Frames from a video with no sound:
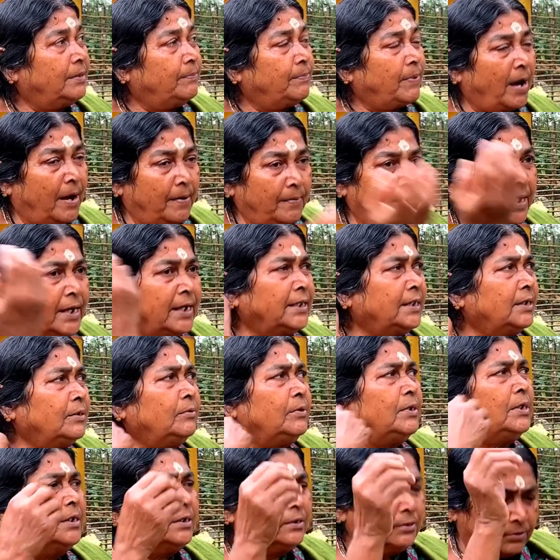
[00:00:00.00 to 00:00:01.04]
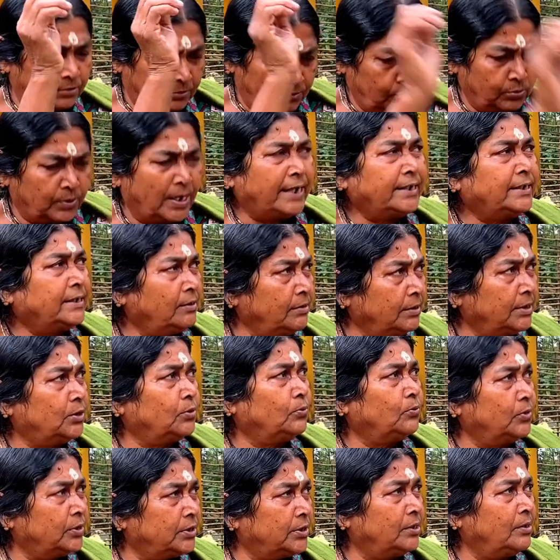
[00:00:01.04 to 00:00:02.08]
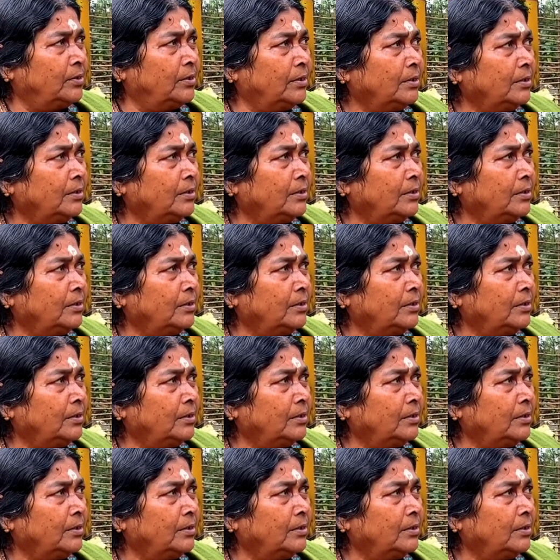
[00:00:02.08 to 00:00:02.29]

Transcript: ফাবরা কাঁধে করে চুটাইছিল কিছু করছিল